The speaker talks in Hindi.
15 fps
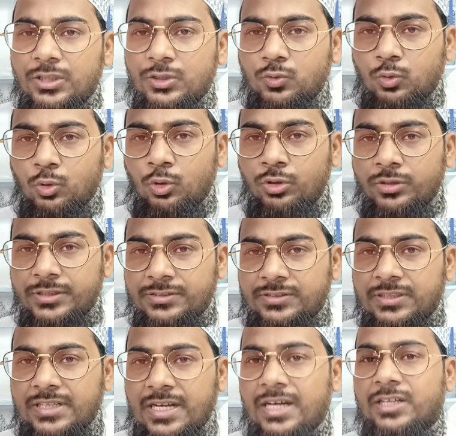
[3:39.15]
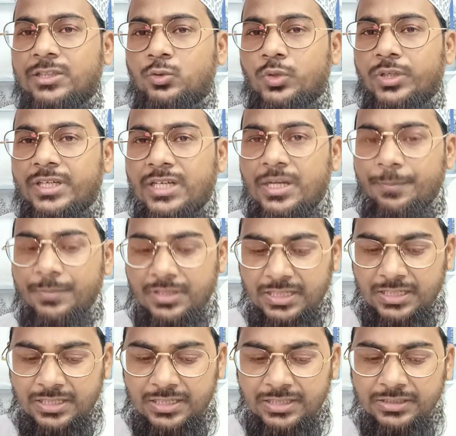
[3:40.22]
इसको किसी कागज़ वगैरह में
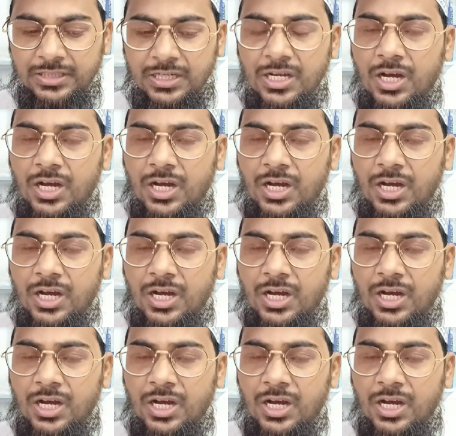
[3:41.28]
रख लें